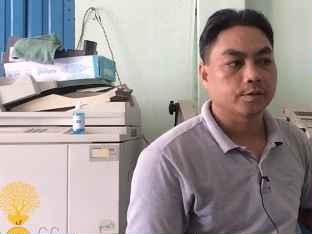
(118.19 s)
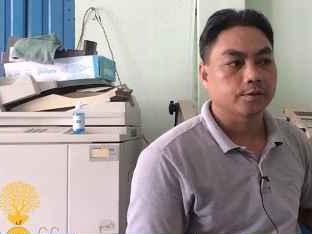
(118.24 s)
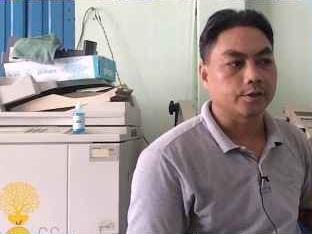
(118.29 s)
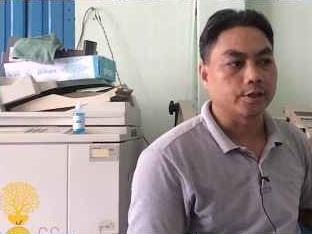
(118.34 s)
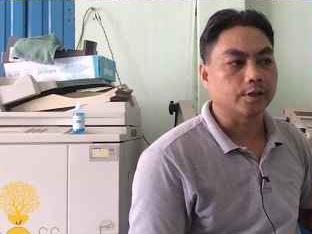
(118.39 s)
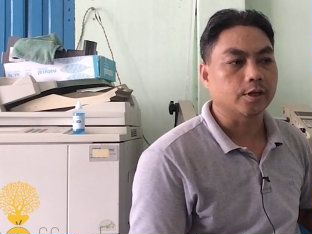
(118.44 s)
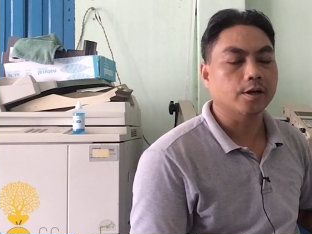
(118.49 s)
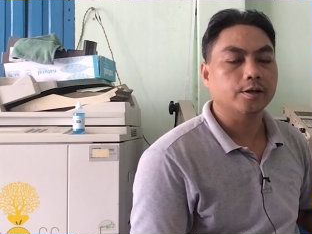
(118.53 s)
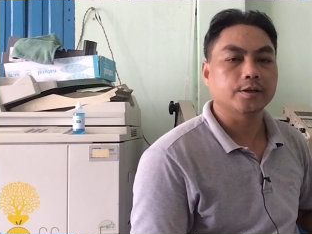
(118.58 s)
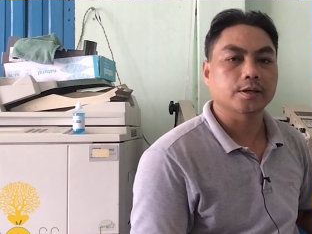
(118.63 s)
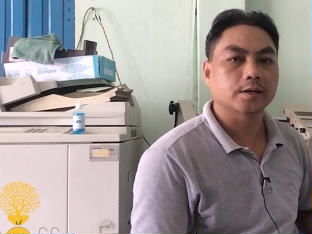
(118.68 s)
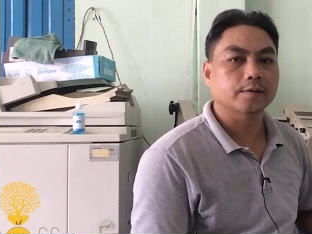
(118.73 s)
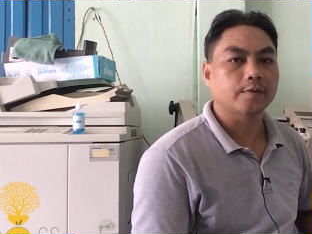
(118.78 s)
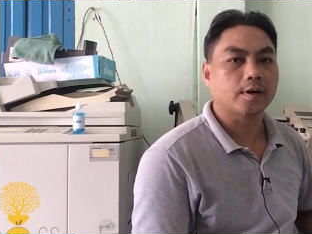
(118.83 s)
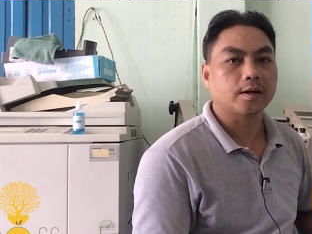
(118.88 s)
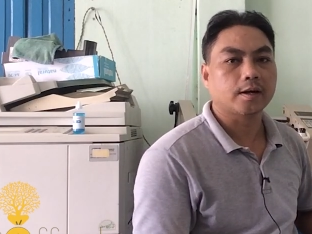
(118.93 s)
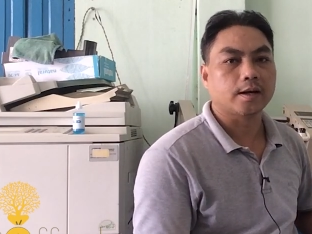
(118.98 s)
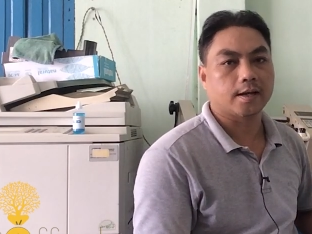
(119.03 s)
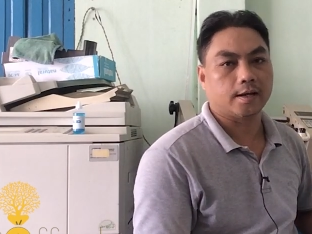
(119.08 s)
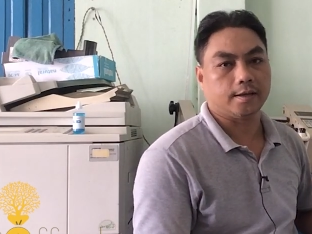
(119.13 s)
Chỉ có những cái
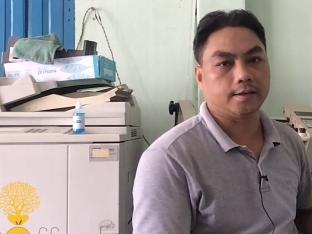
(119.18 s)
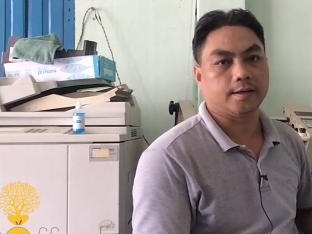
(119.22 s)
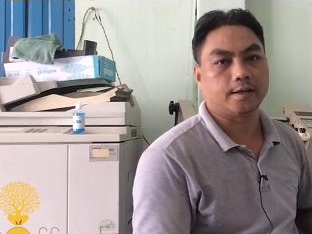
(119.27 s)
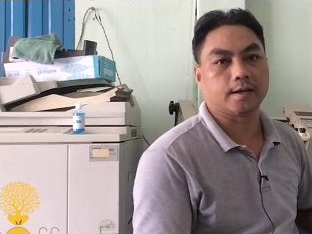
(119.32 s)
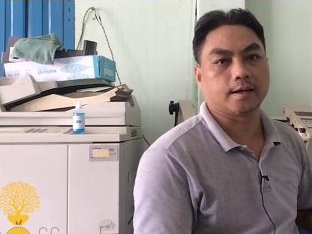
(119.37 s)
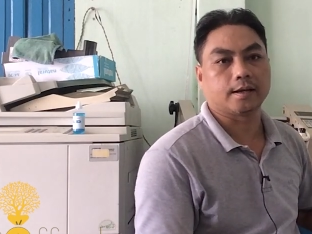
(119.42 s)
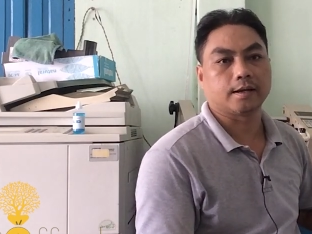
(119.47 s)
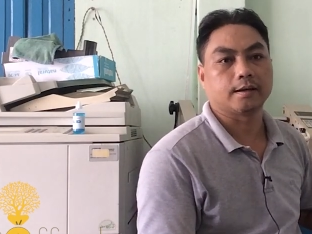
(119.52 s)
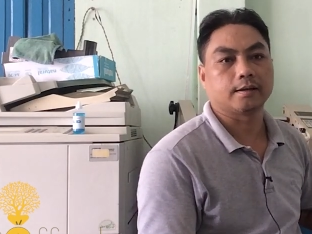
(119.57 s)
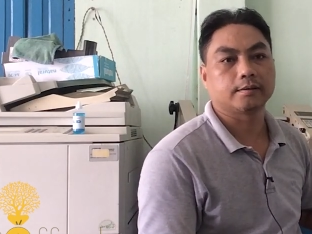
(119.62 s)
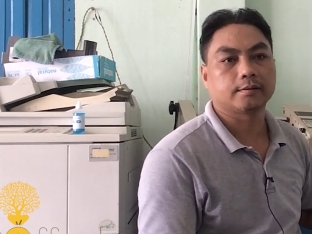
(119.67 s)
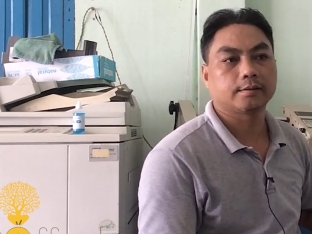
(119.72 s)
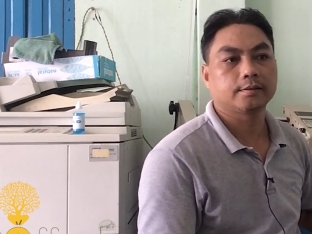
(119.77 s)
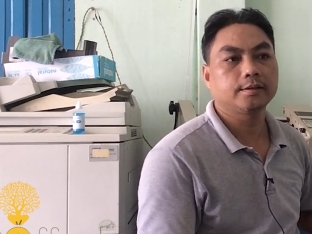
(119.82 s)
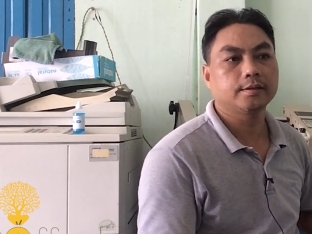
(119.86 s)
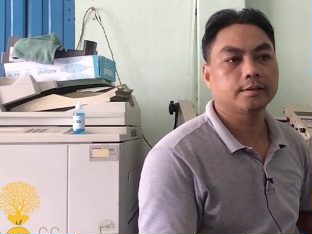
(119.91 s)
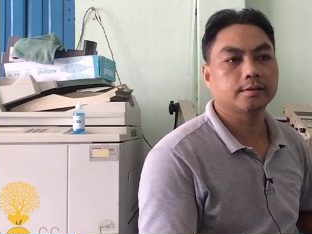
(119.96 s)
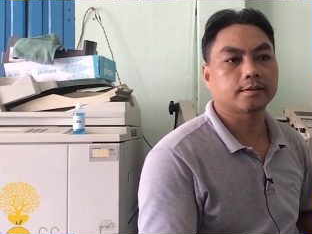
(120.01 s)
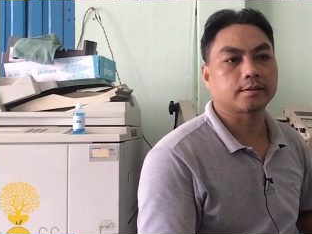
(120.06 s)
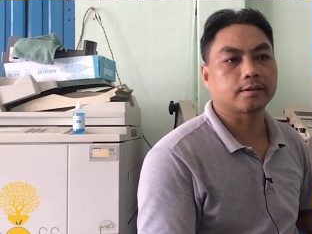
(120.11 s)
vấn đề về, thứ
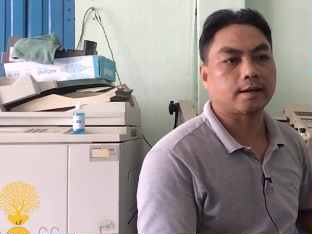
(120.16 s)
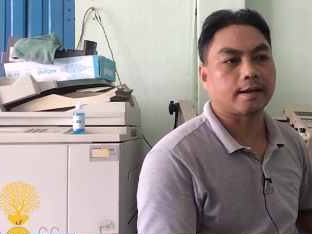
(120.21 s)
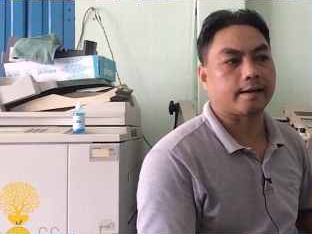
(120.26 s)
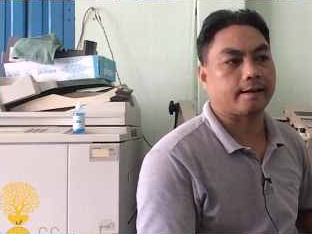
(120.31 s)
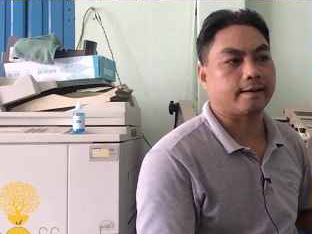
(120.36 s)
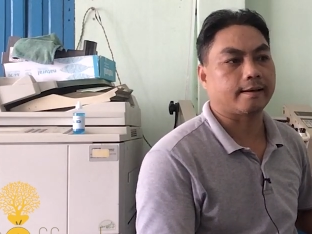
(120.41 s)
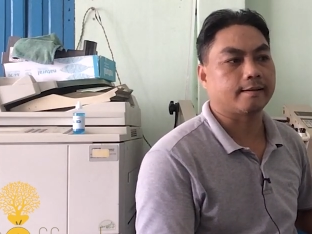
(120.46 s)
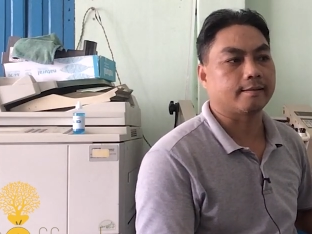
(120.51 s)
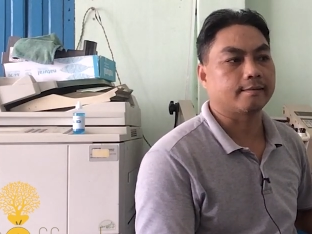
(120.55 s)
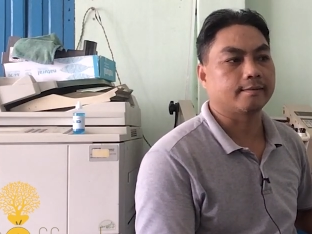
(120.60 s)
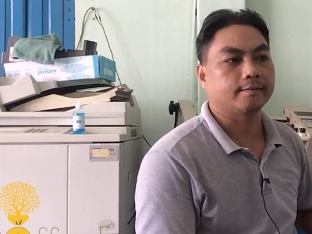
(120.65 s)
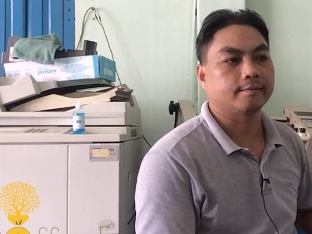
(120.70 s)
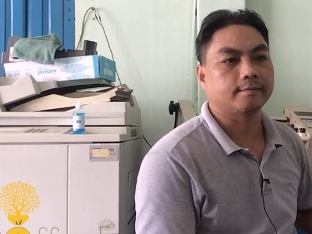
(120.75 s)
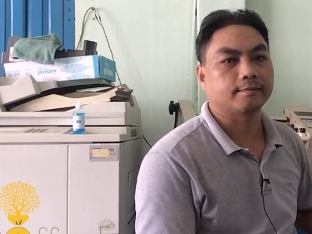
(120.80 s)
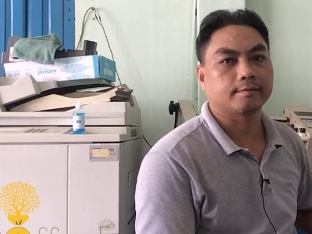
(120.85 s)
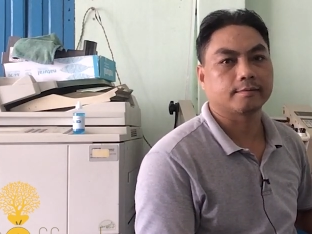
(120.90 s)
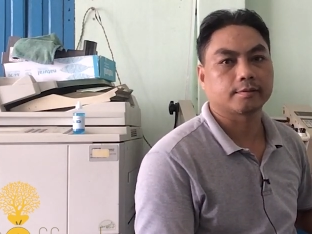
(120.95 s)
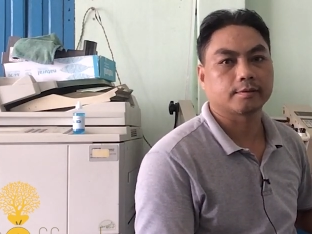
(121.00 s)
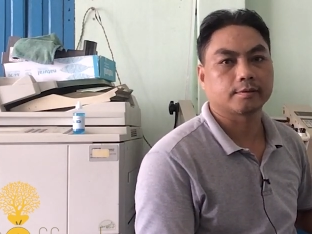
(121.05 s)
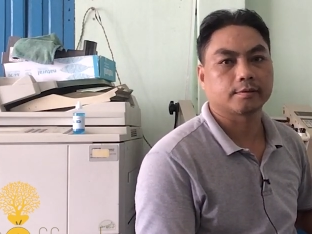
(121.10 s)
nhất là
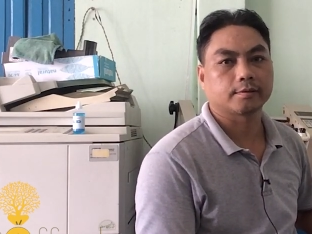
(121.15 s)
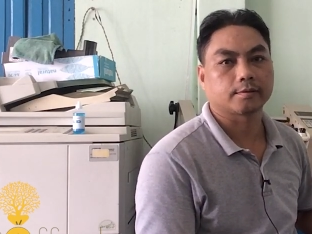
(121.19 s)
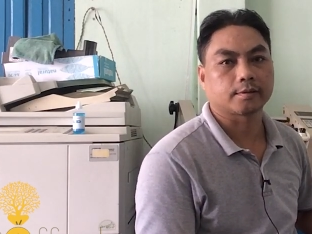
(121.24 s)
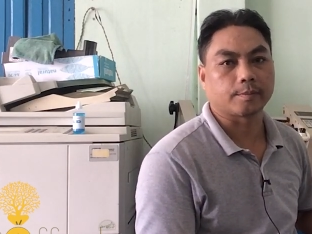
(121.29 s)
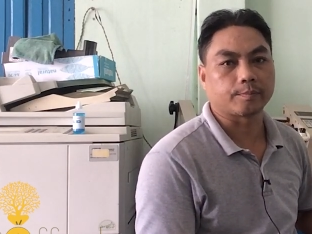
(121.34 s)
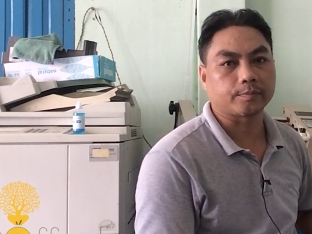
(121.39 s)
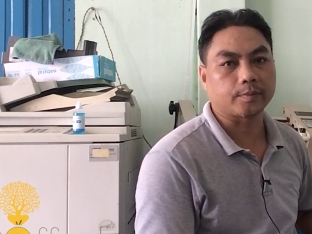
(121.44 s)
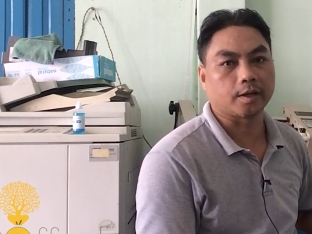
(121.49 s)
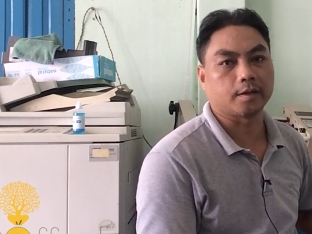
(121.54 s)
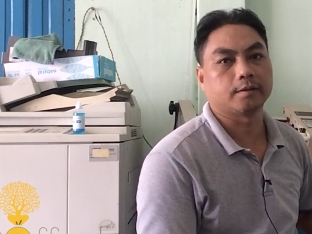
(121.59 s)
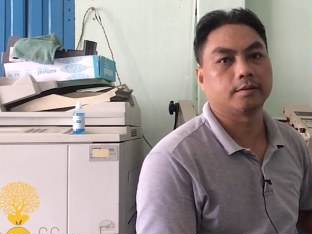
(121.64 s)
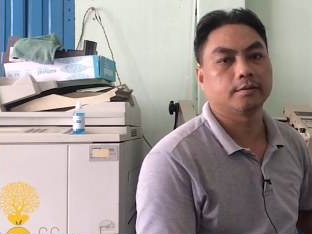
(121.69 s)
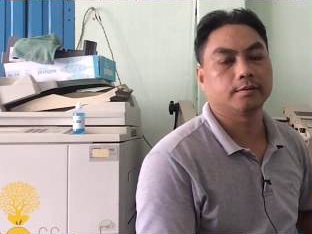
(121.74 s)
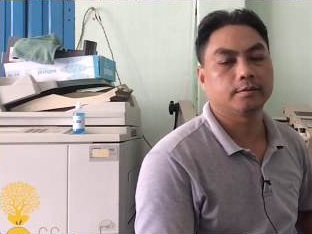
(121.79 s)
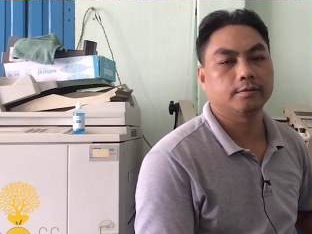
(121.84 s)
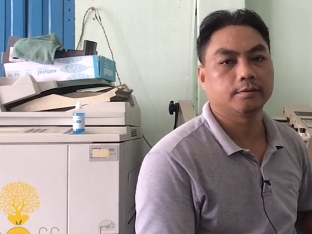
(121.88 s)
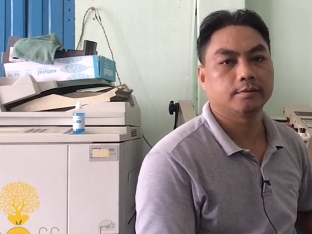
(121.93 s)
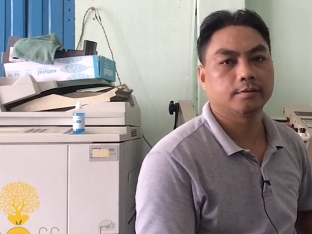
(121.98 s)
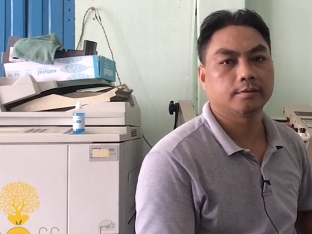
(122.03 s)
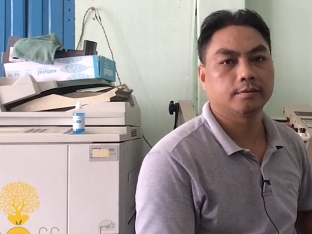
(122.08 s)
cụm từ,
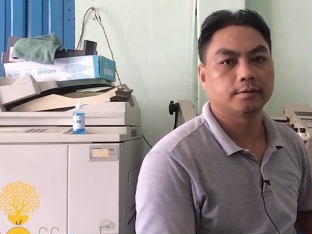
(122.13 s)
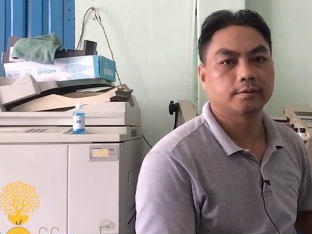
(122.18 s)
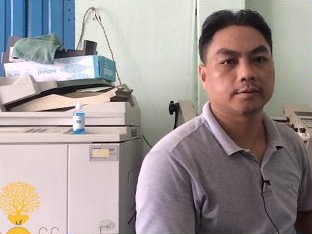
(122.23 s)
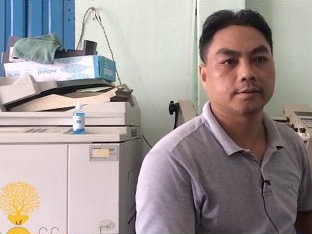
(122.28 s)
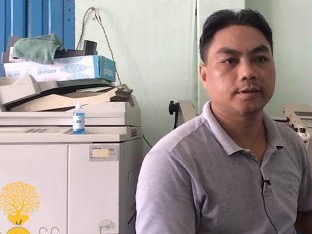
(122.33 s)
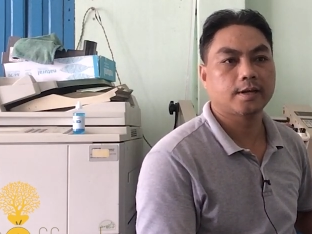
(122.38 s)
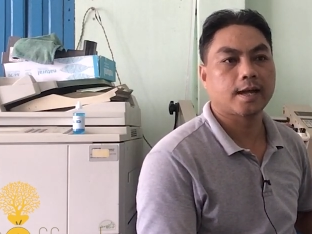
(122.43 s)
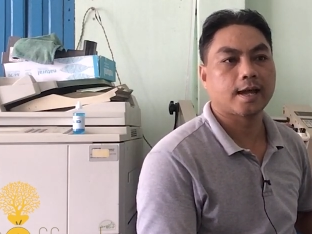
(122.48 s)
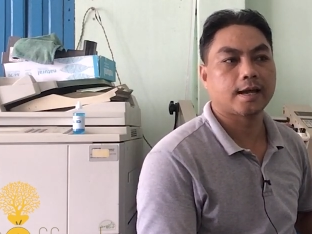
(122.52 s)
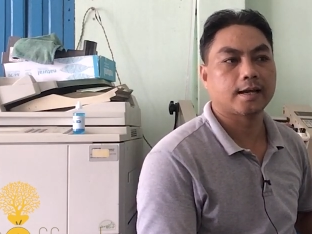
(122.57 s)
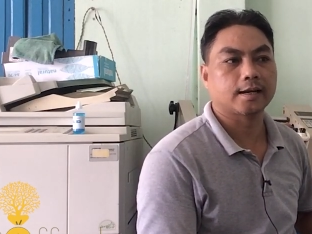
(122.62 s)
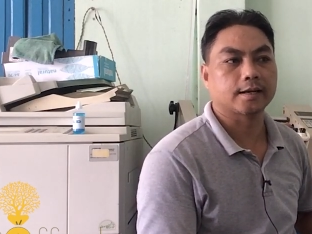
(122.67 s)
thứ hai